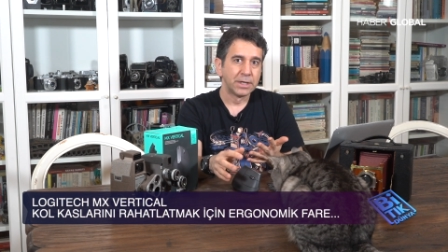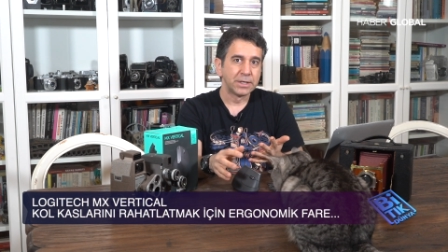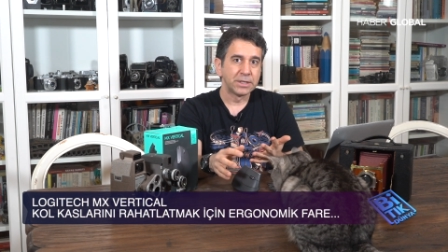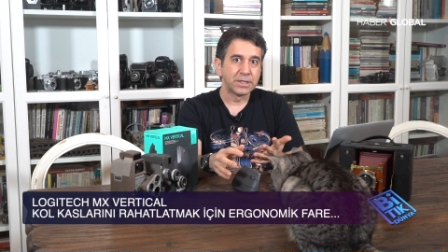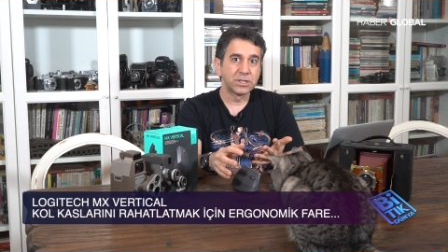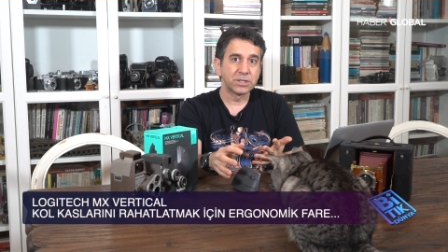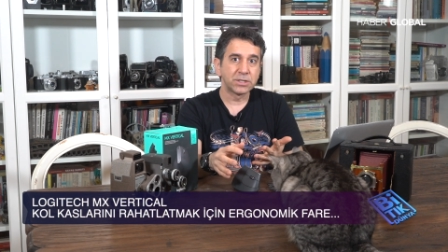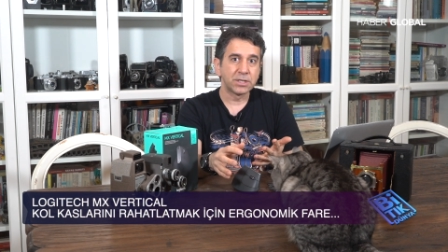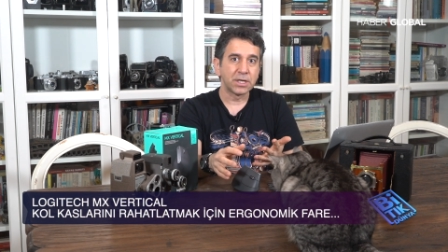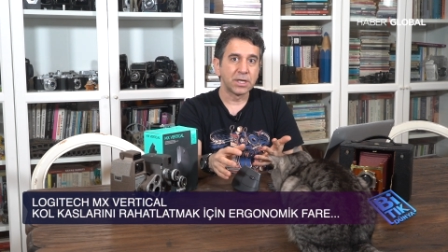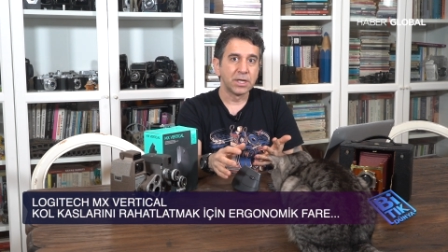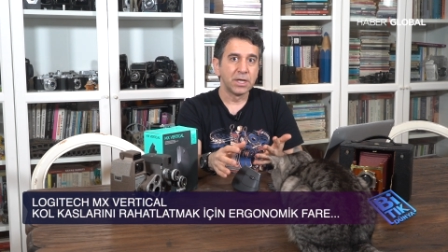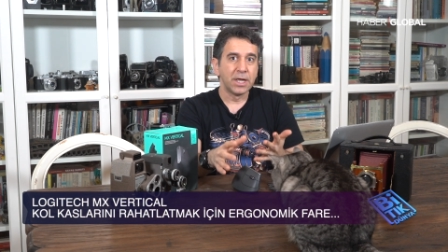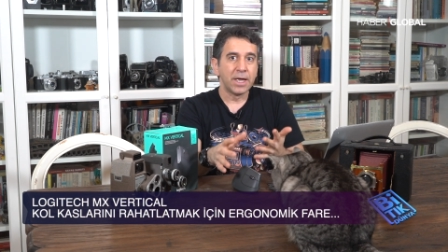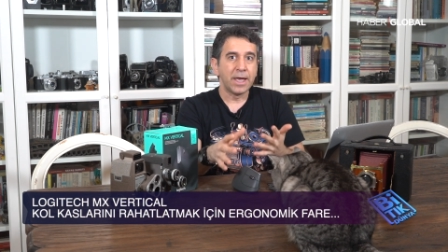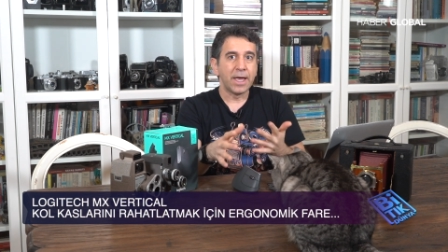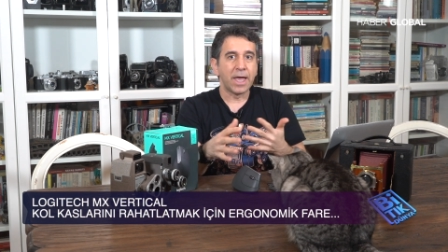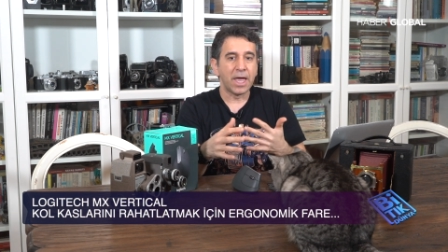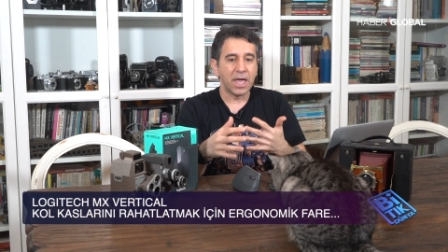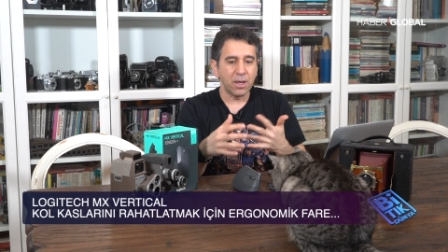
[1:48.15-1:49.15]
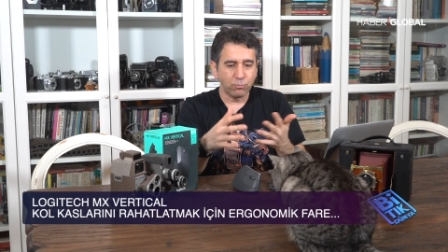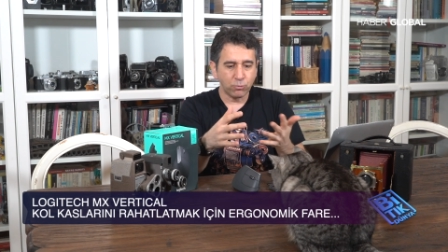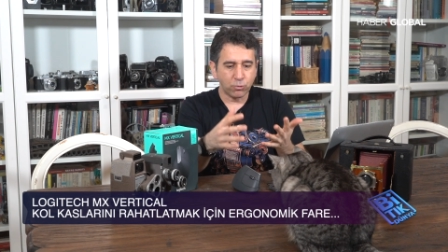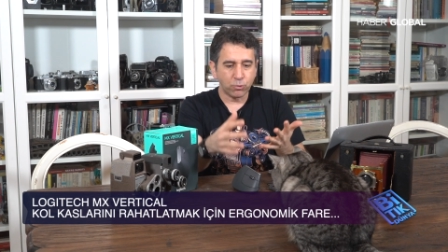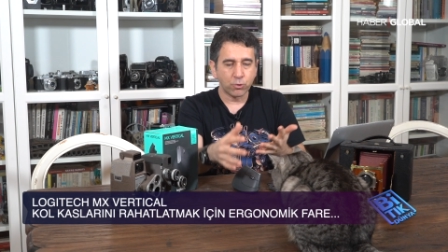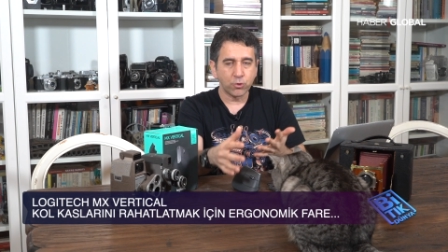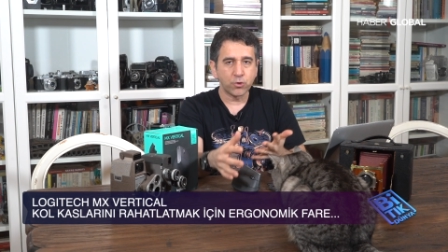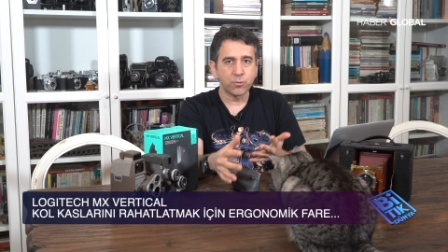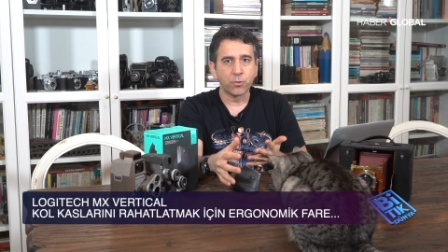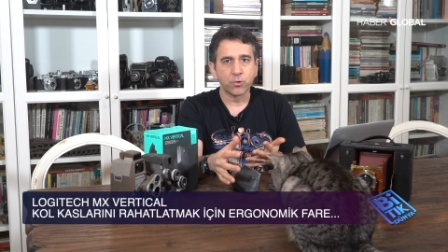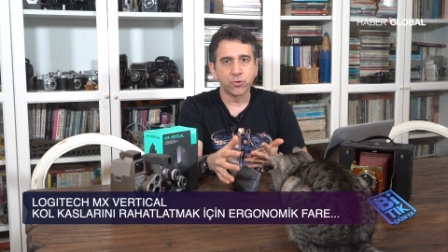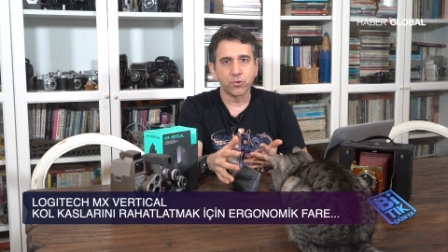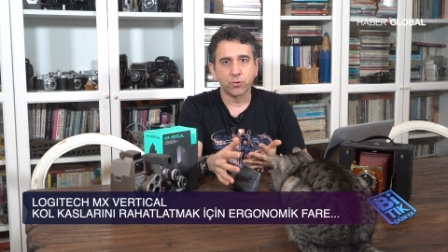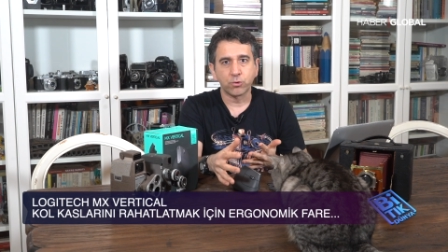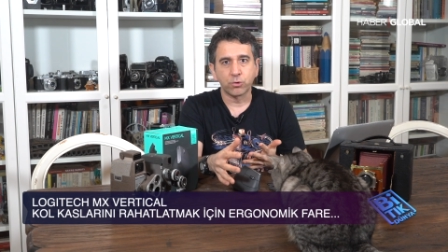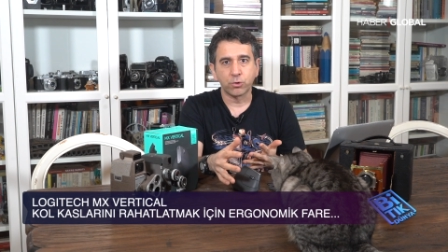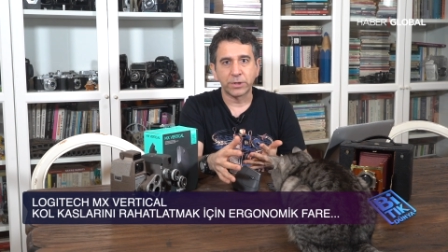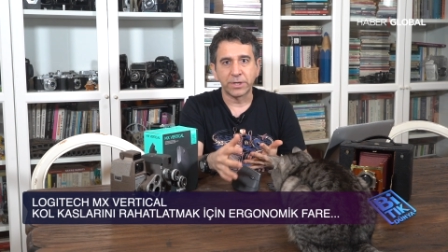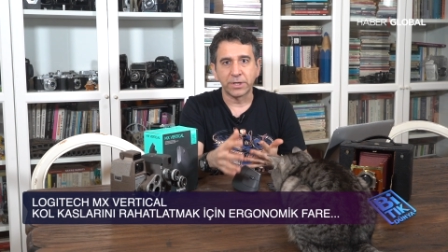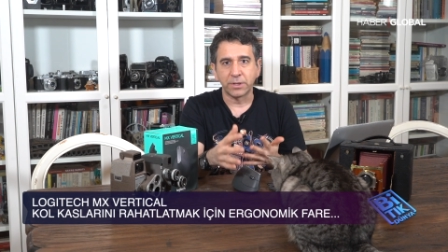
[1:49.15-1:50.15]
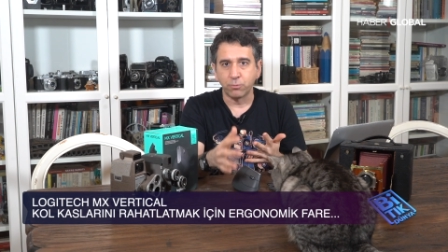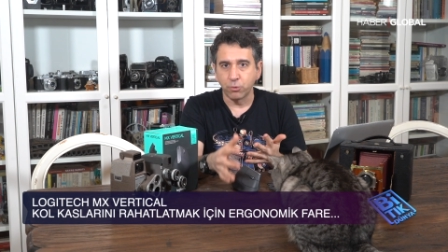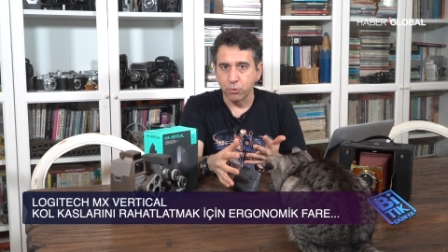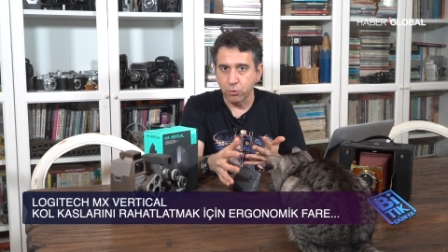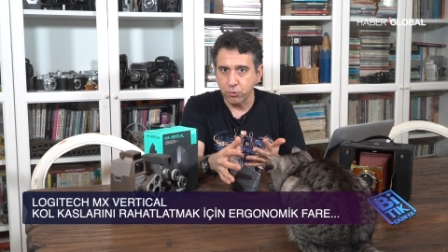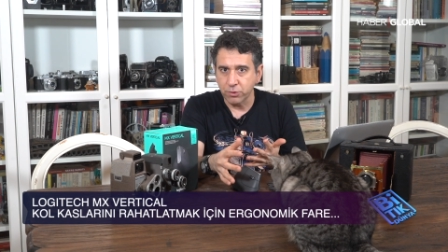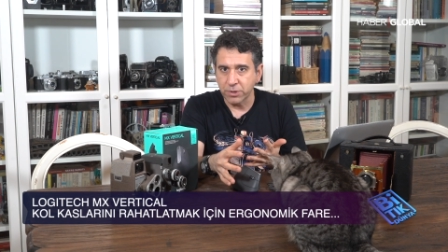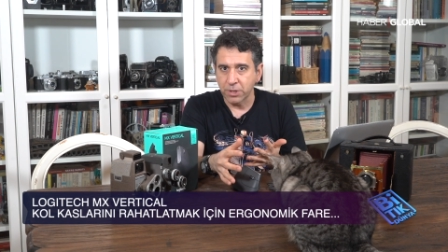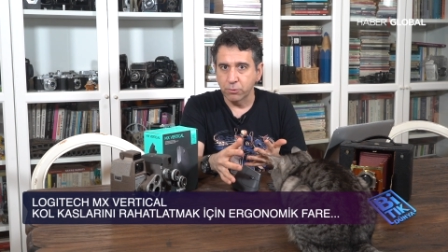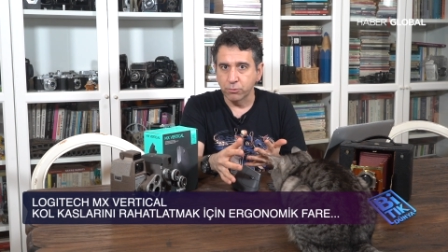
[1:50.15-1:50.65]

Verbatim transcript: İşte hem duruş bozuklukları bu yüzden